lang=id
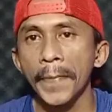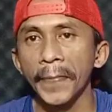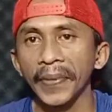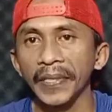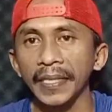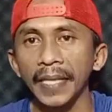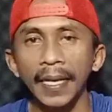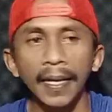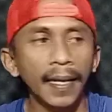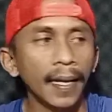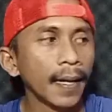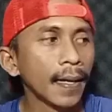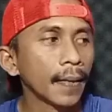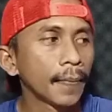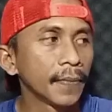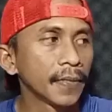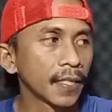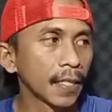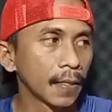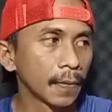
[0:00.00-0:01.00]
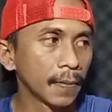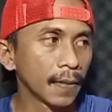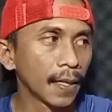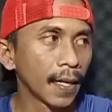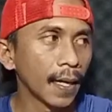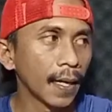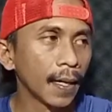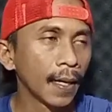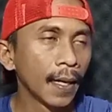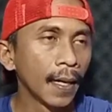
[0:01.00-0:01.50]
besar ya bisa
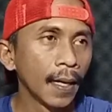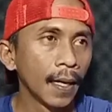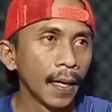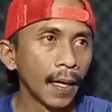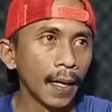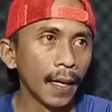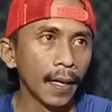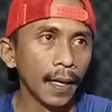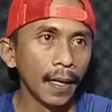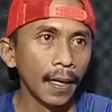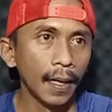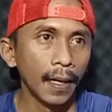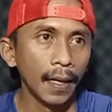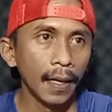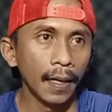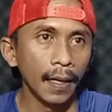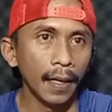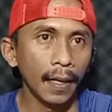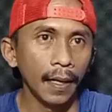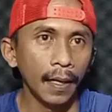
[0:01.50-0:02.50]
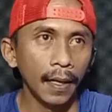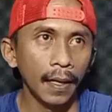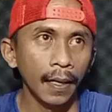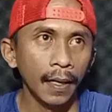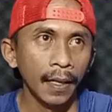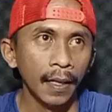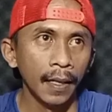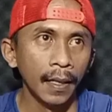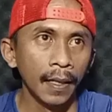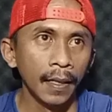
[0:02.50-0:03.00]
dibilang uh,